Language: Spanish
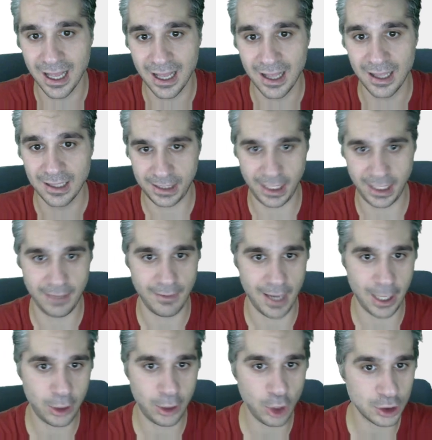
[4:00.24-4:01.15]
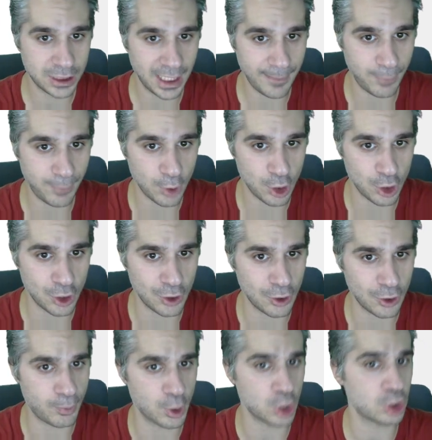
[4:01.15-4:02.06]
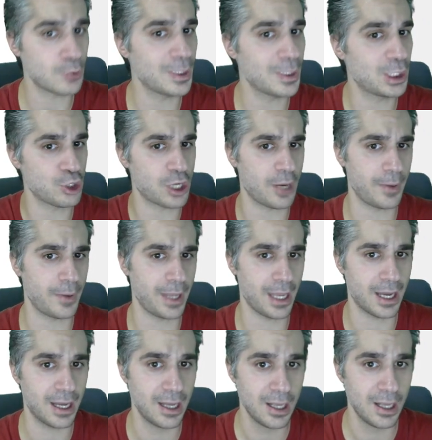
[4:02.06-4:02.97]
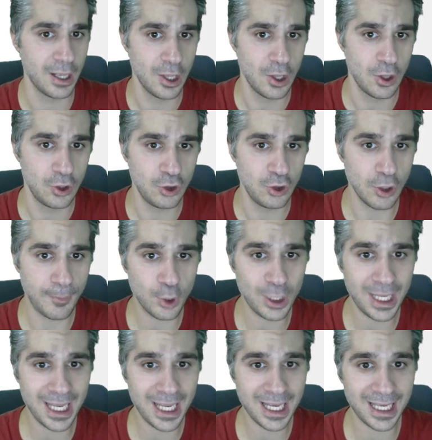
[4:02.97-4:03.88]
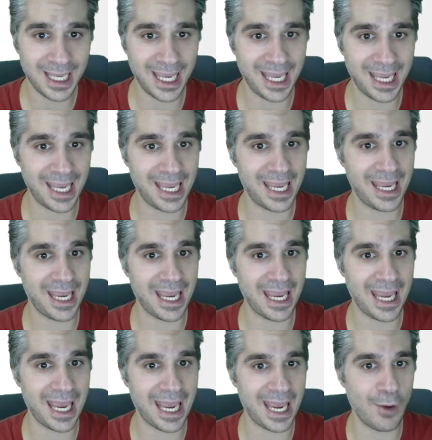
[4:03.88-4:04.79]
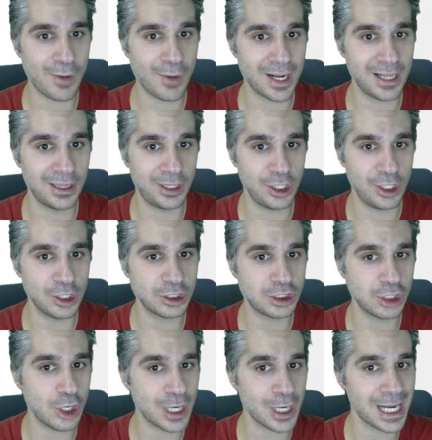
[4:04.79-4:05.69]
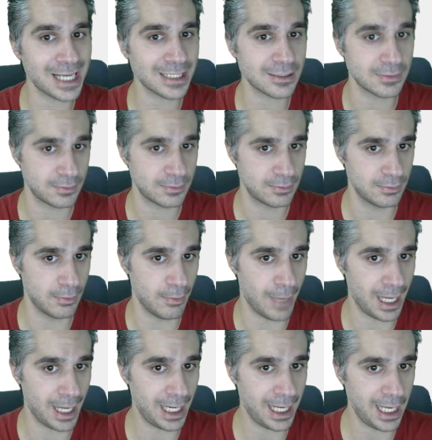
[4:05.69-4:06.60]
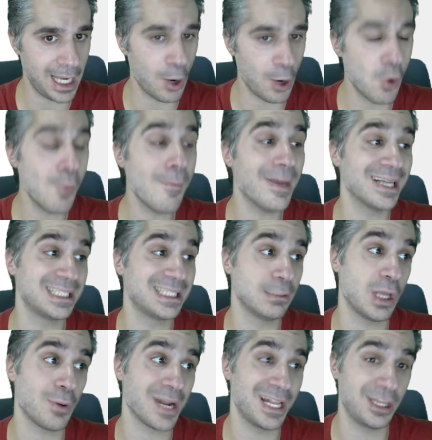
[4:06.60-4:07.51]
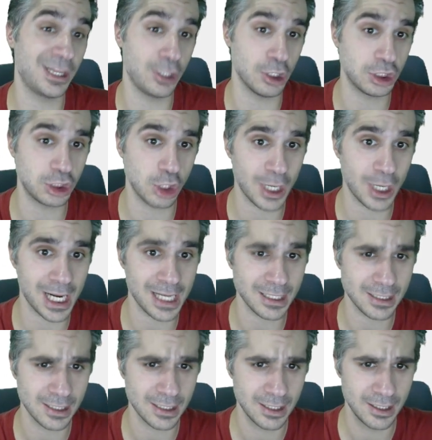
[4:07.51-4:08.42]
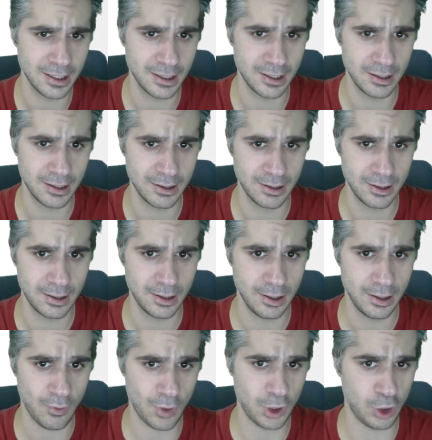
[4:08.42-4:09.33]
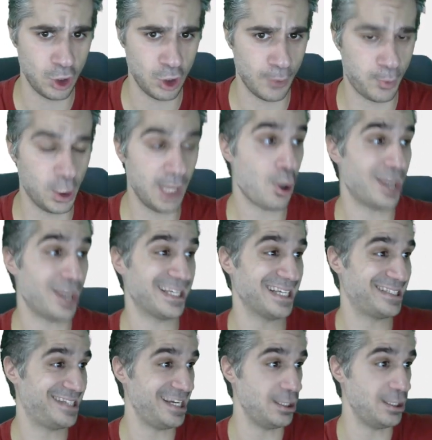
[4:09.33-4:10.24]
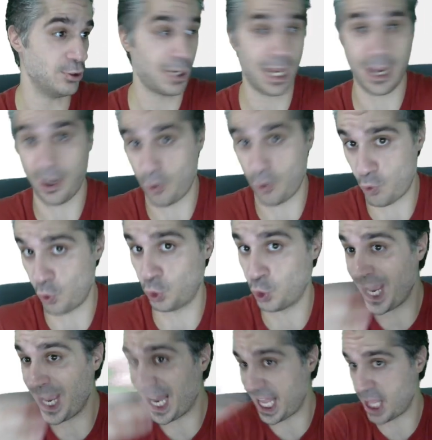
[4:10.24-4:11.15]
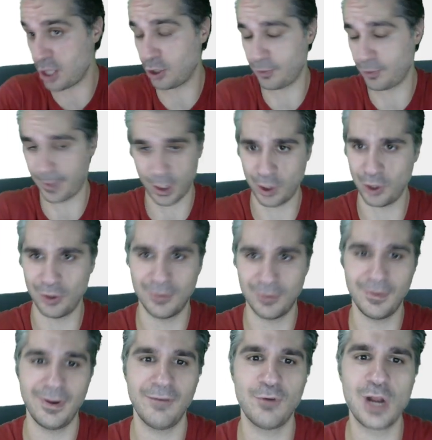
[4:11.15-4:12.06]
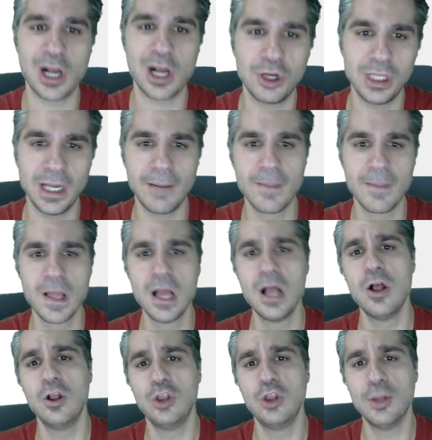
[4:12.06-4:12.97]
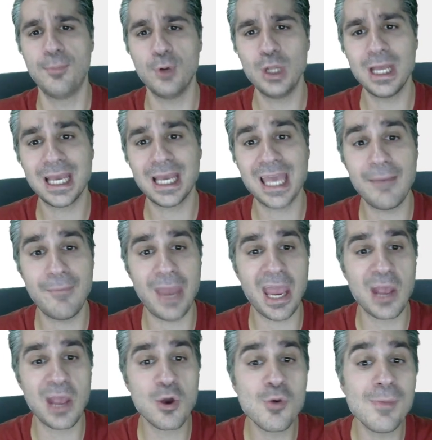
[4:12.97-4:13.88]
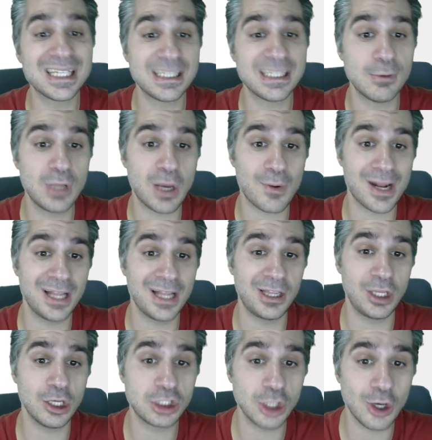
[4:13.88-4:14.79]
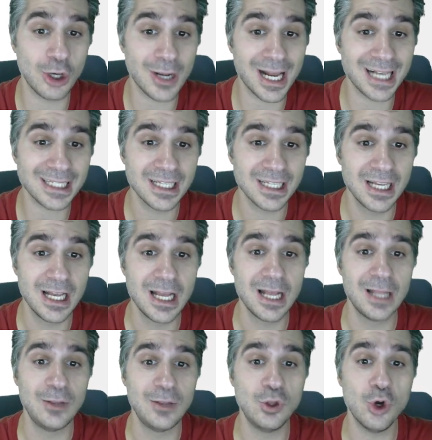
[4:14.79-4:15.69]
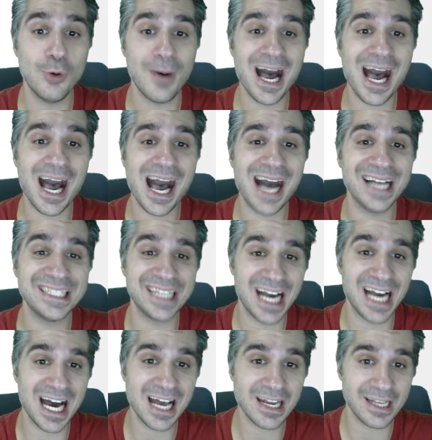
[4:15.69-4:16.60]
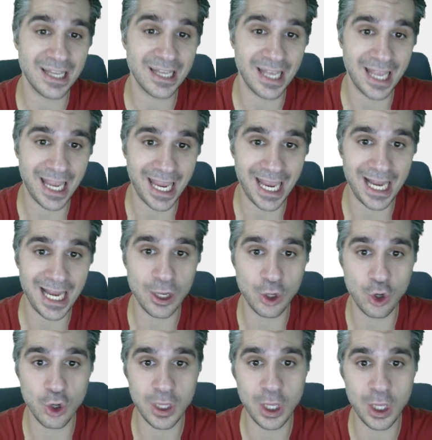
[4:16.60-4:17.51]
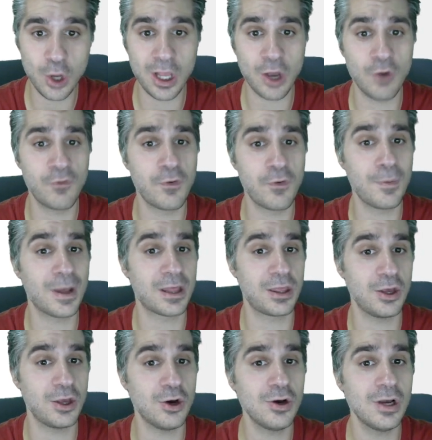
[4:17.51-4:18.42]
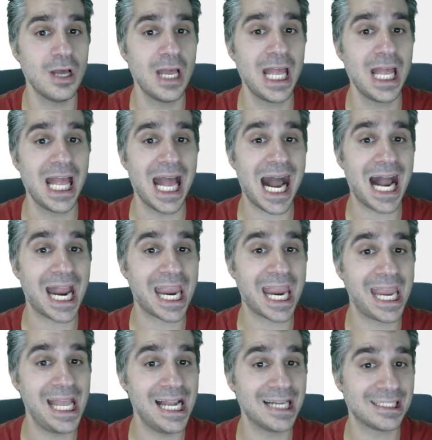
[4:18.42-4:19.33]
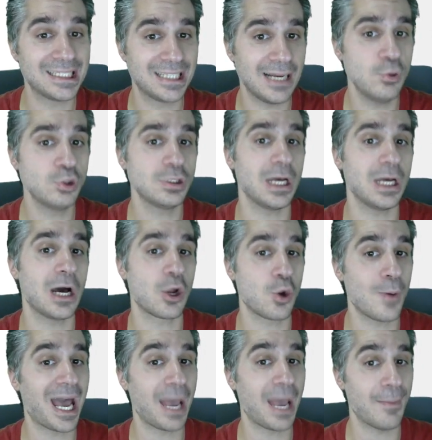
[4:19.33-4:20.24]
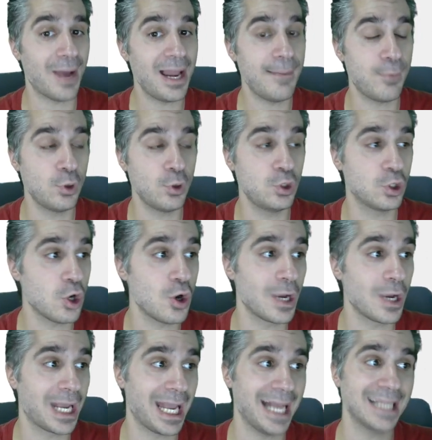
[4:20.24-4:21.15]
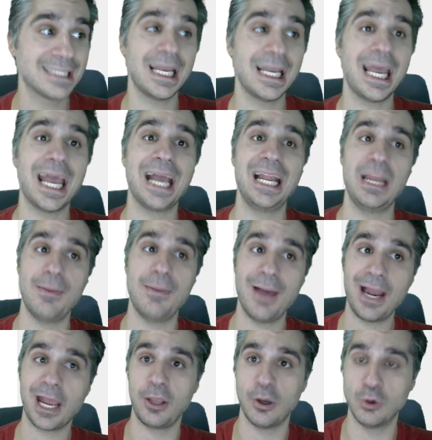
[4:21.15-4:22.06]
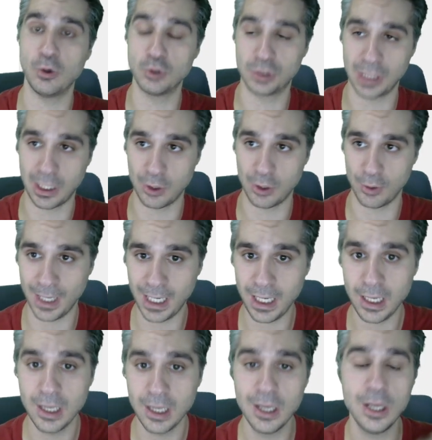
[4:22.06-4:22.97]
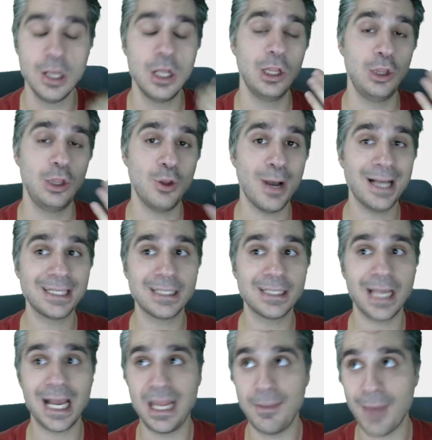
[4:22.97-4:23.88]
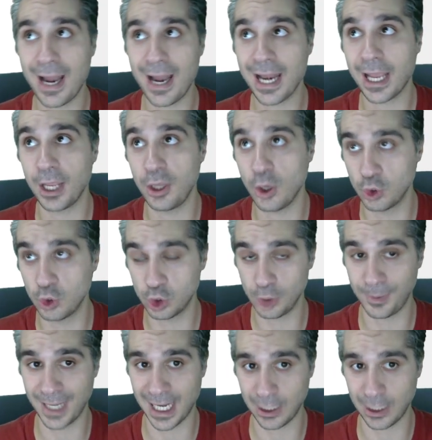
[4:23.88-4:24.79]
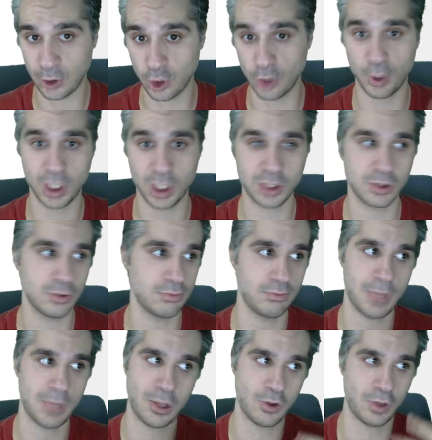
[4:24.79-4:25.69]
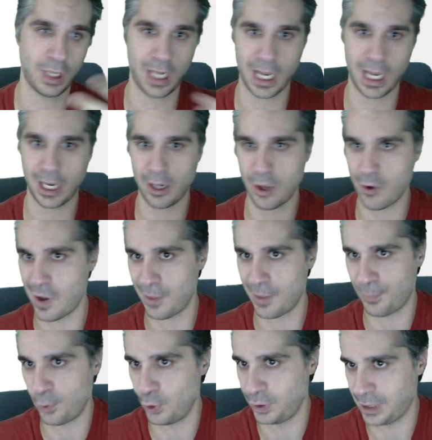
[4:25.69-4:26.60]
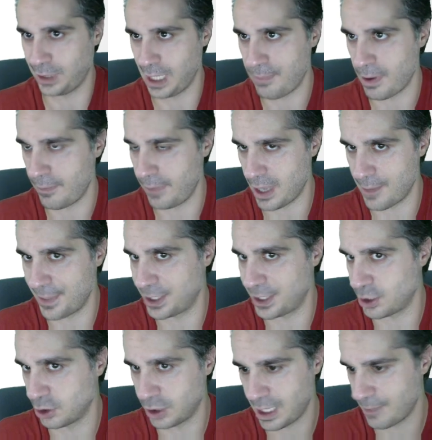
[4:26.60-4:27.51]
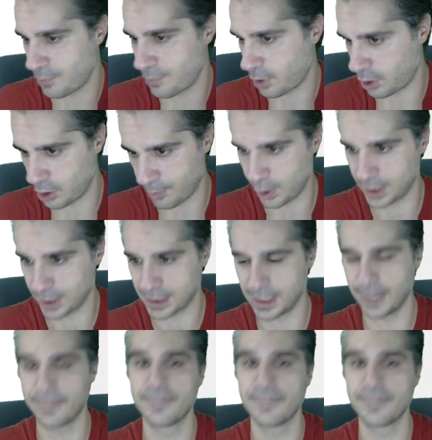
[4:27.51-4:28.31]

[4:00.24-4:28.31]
Sí, esto lo sé por, otro método que había. Nos pone que en 48 horas, ¿vale? En un máximo de 48 horas. Bueno, nos pone porque es chino. Eh, estoy engañando, pero bueno, fuera coña. Nos pone que en, un máximo de 48 horas nos va a llegar el código de confirmación Aquí a gmail.com que es el email que yo he usado, ¿vale? No es el email que yo uso para todo, por eso la tontería que lo apunté para enviarme tontería porque no puedo hacer.